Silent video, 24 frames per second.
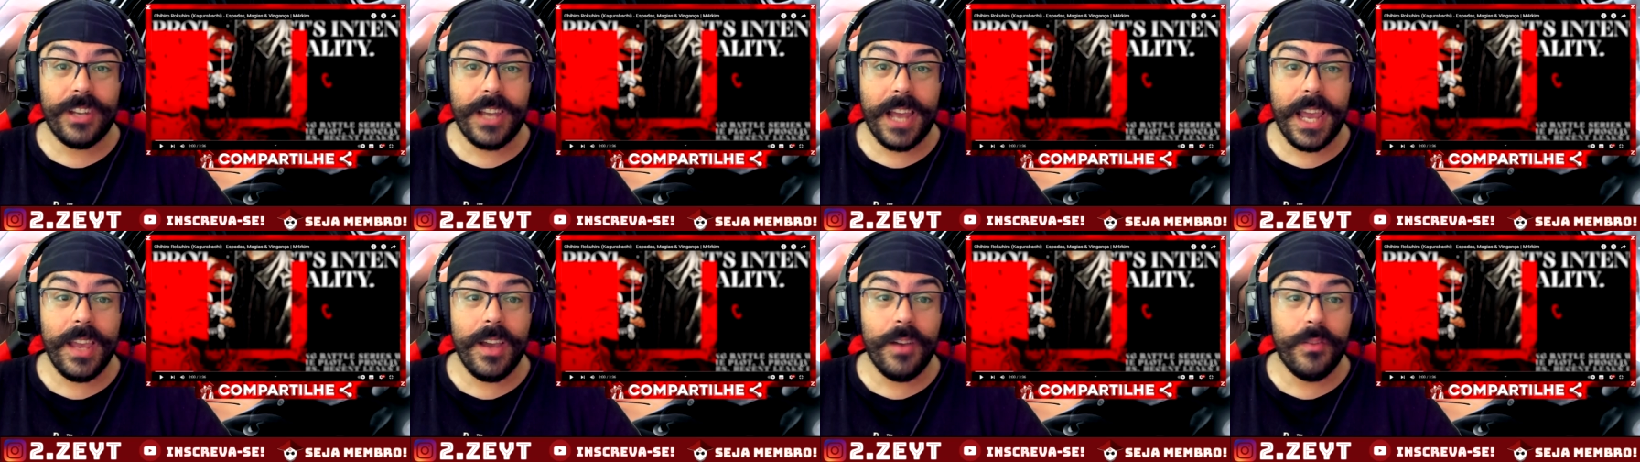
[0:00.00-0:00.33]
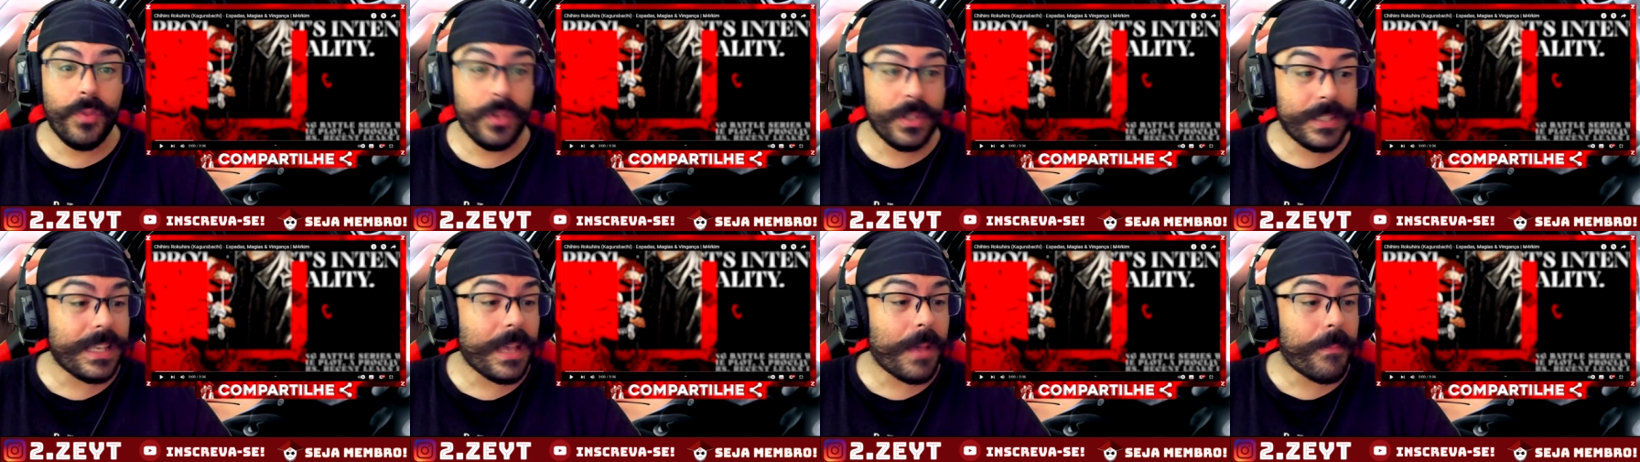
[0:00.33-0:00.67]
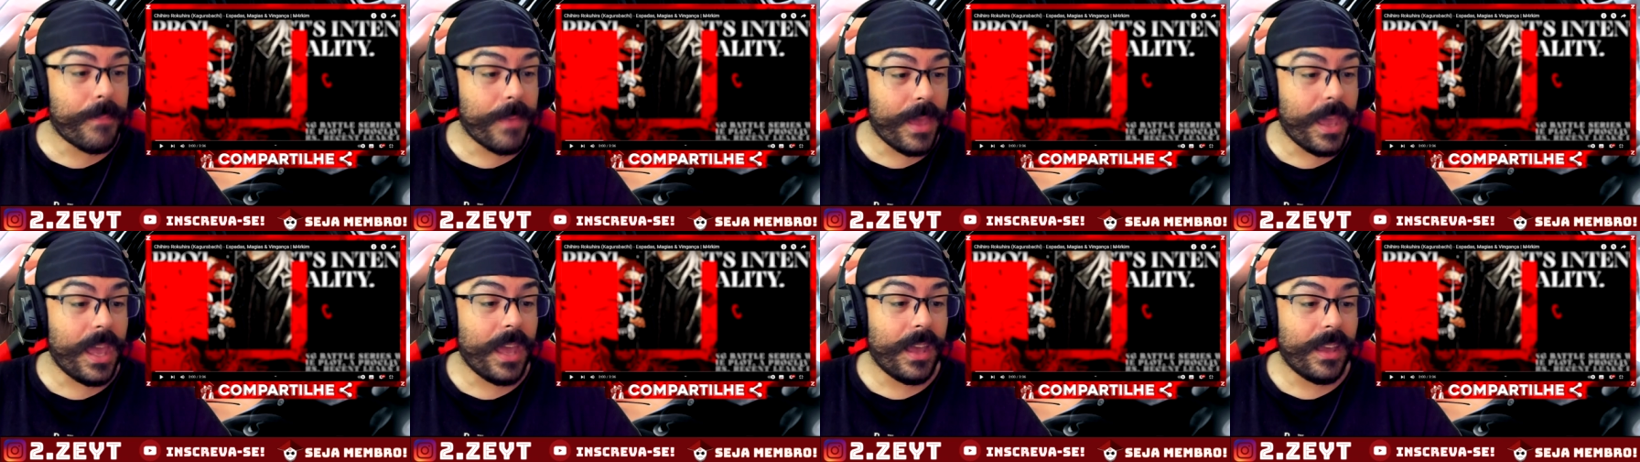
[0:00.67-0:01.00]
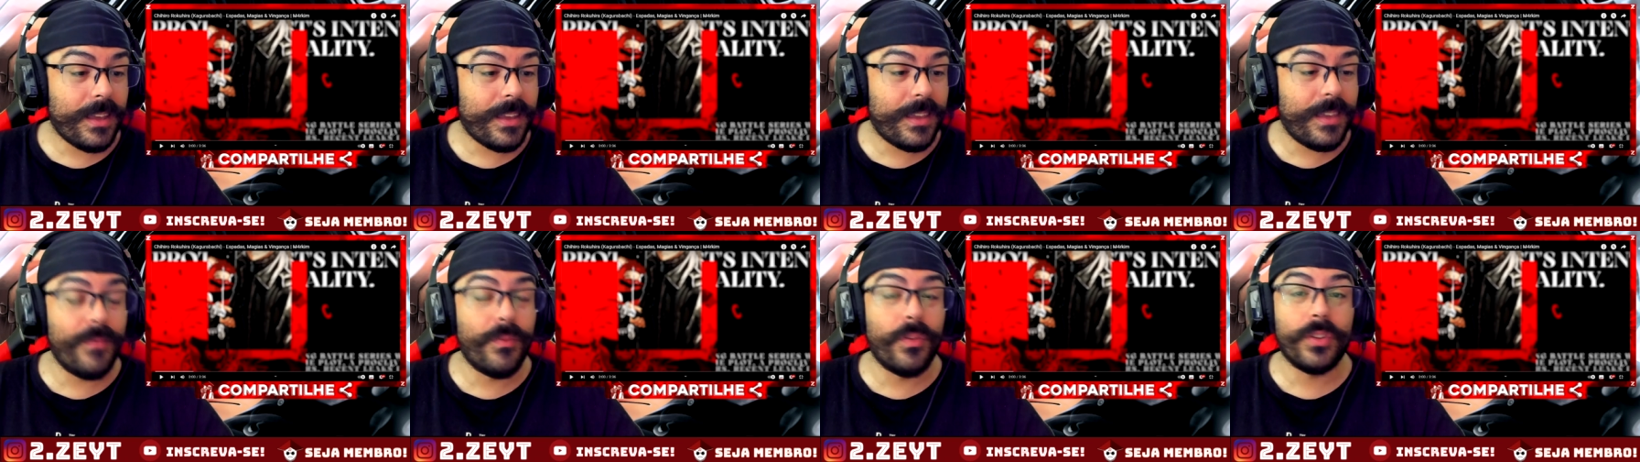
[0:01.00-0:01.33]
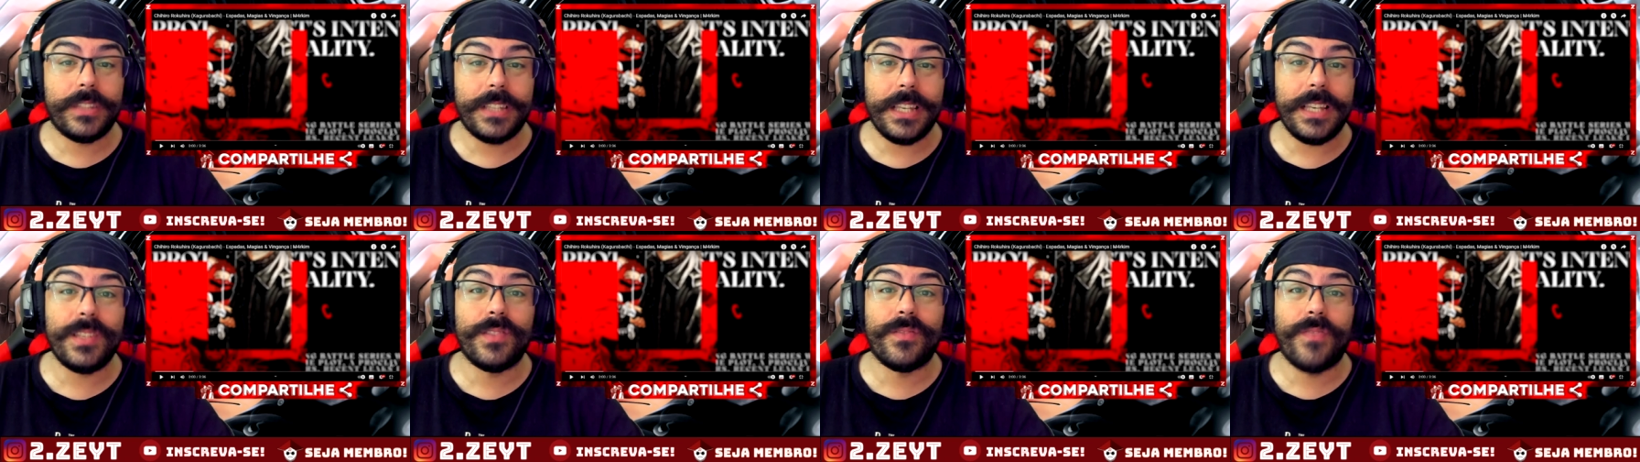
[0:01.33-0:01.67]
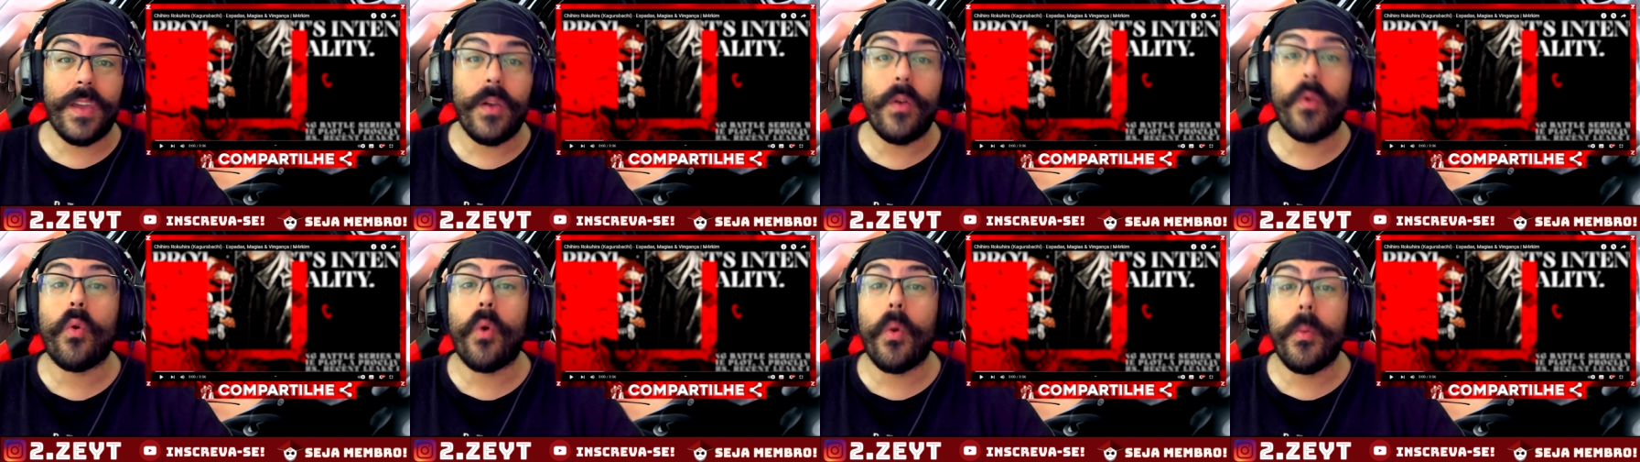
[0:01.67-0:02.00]
que aí eu vou saber que vocês
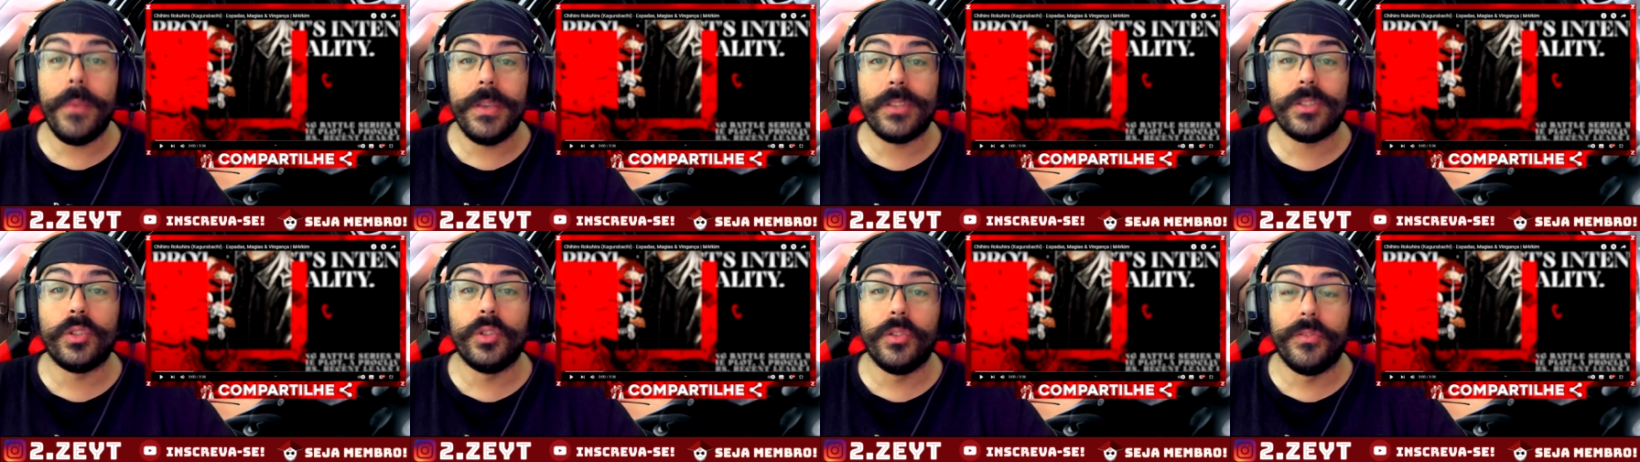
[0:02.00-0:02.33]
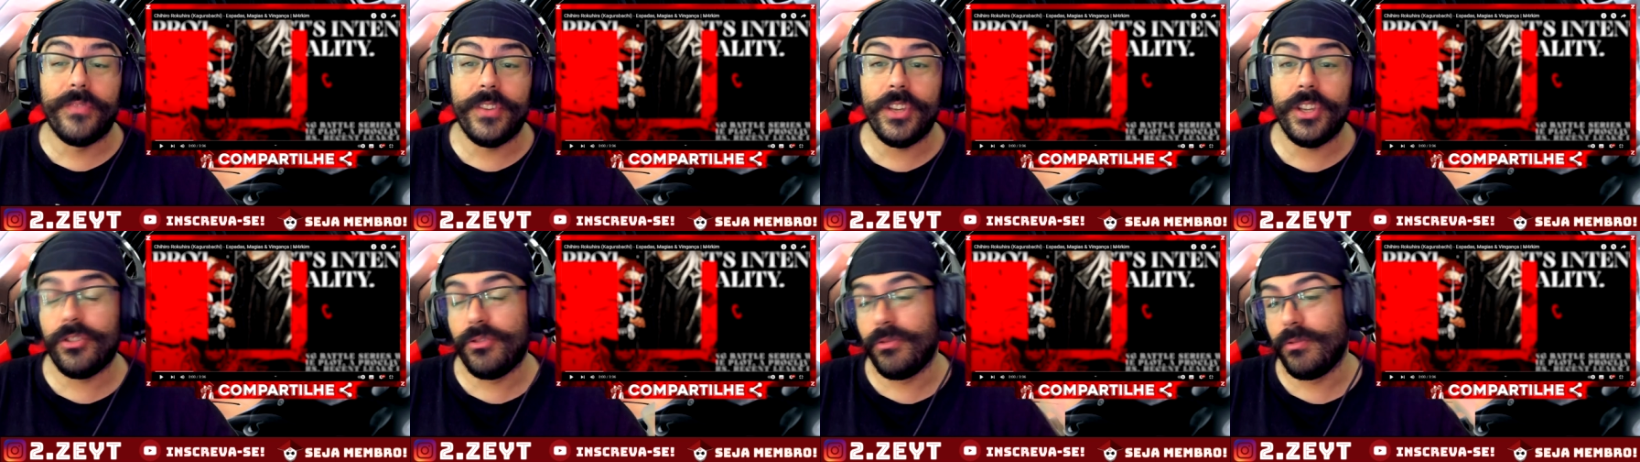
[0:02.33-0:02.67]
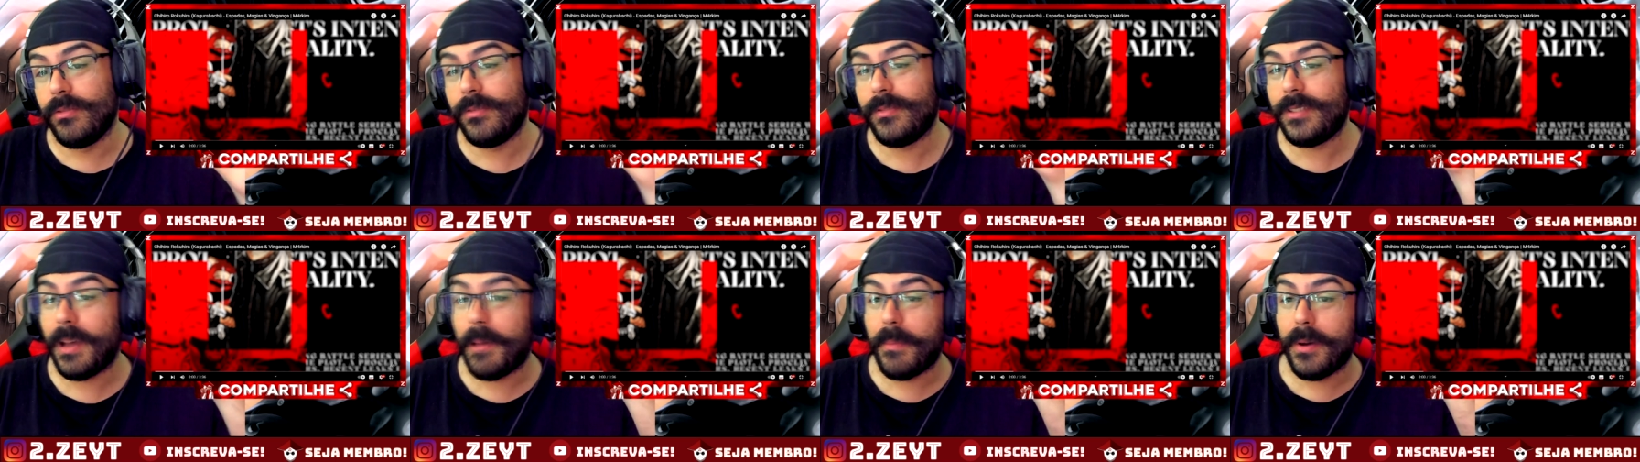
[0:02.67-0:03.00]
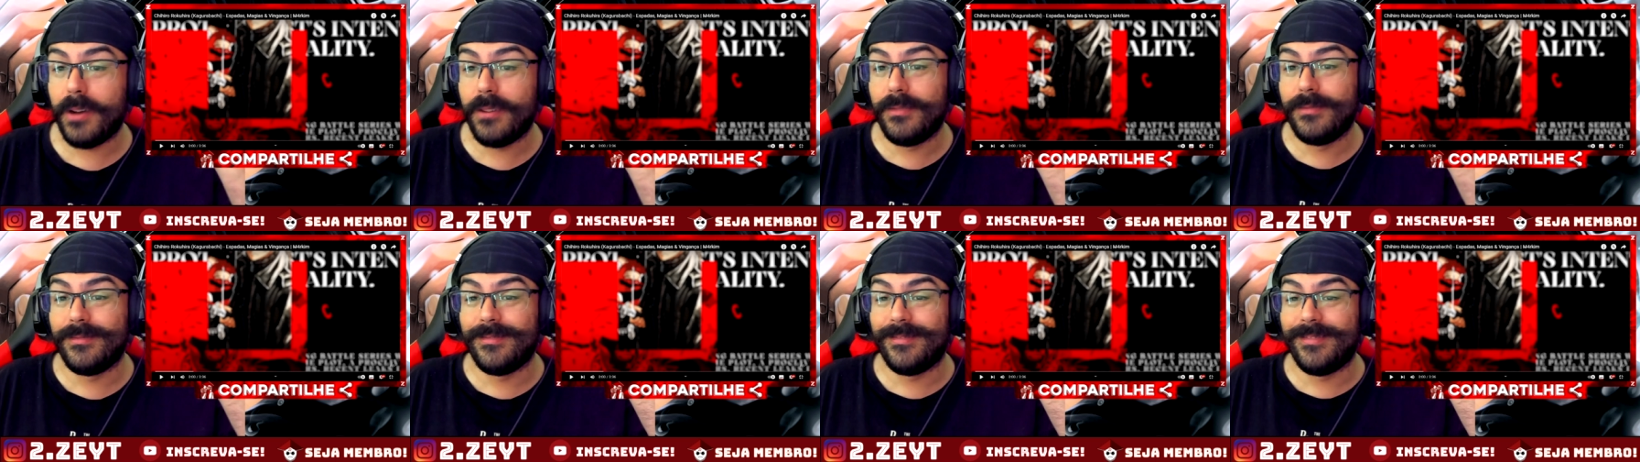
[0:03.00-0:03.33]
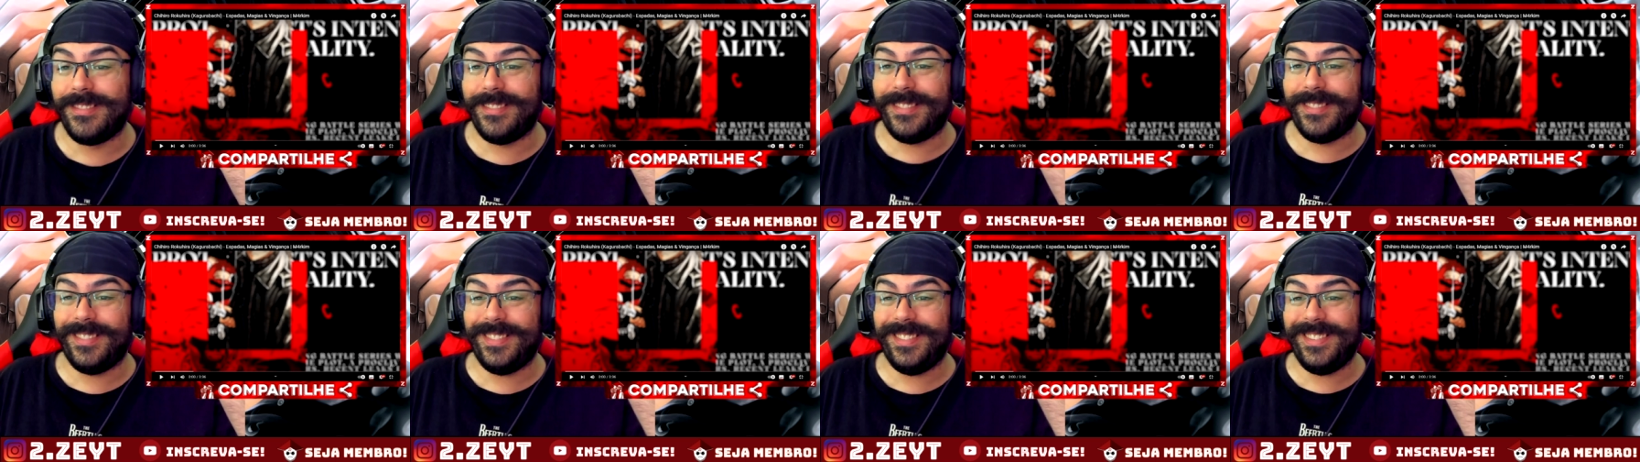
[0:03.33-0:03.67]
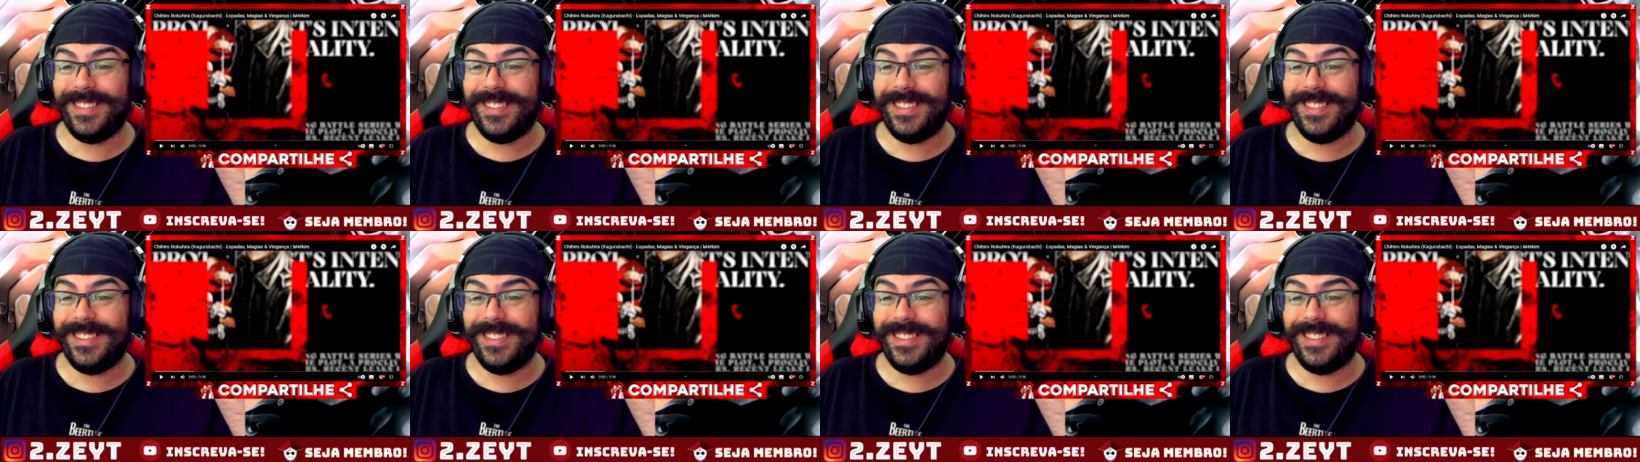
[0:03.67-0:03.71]
veem o começo do vídeo, tá bom?